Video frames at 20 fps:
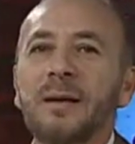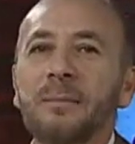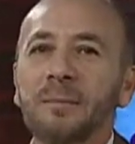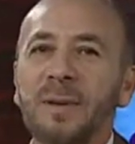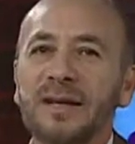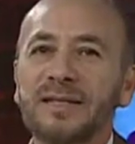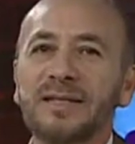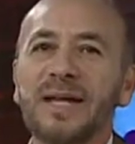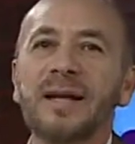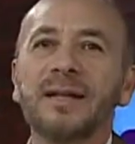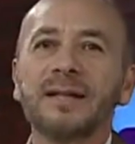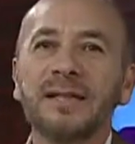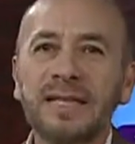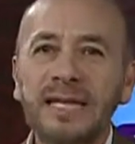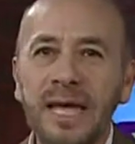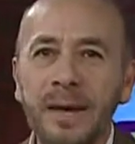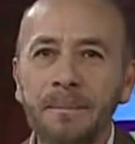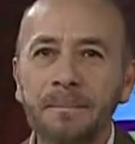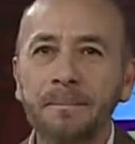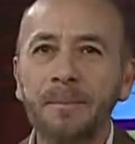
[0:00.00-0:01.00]
pasar
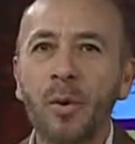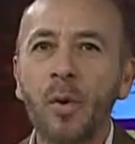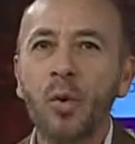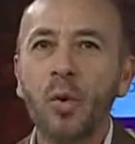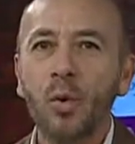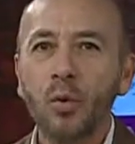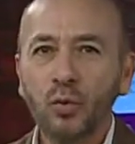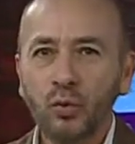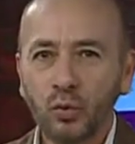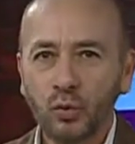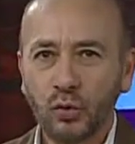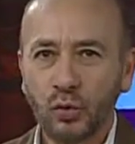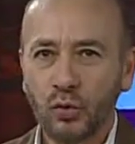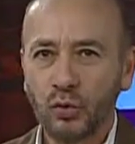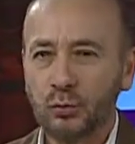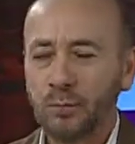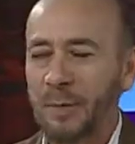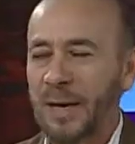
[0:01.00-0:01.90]
tiempo juntos,